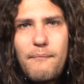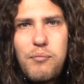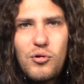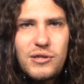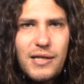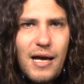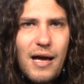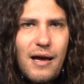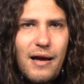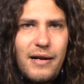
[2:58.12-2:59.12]

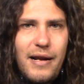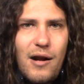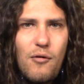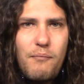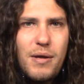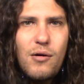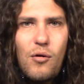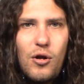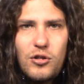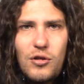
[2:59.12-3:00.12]
busca generar un
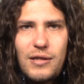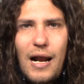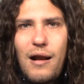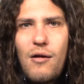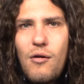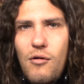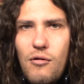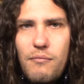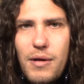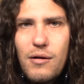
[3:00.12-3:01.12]
vínculo total,
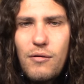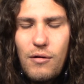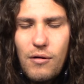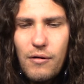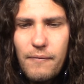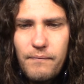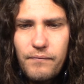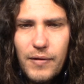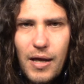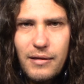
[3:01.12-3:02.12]
un vínculo
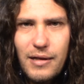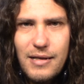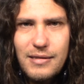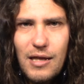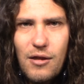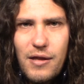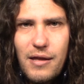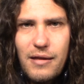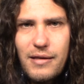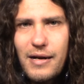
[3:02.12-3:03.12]
entre el Estado
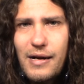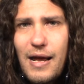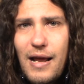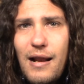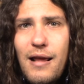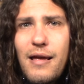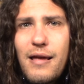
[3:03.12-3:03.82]
de, de Israel